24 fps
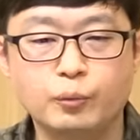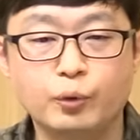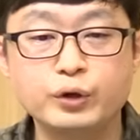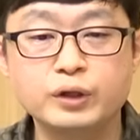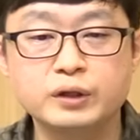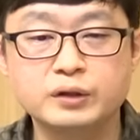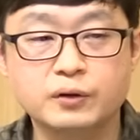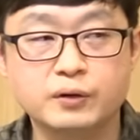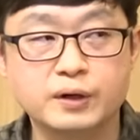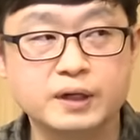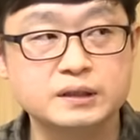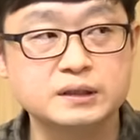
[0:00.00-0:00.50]

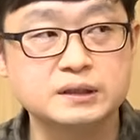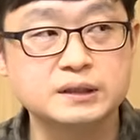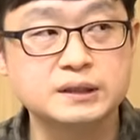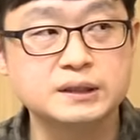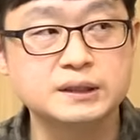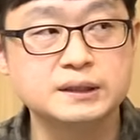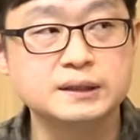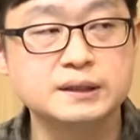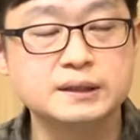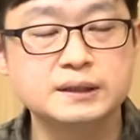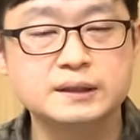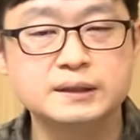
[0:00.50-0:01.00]

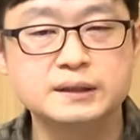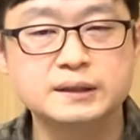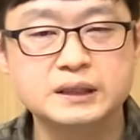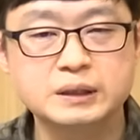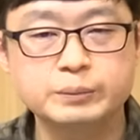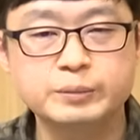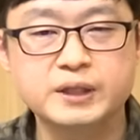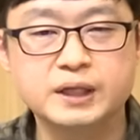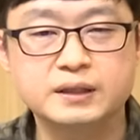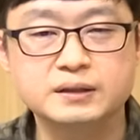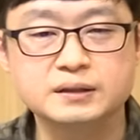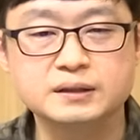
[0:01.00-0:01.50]
모니터라든지
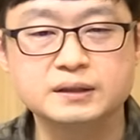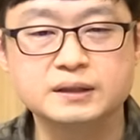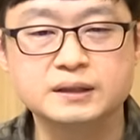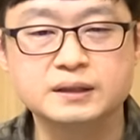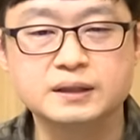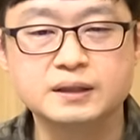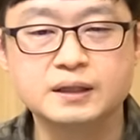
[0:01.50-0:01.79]
티비라든지.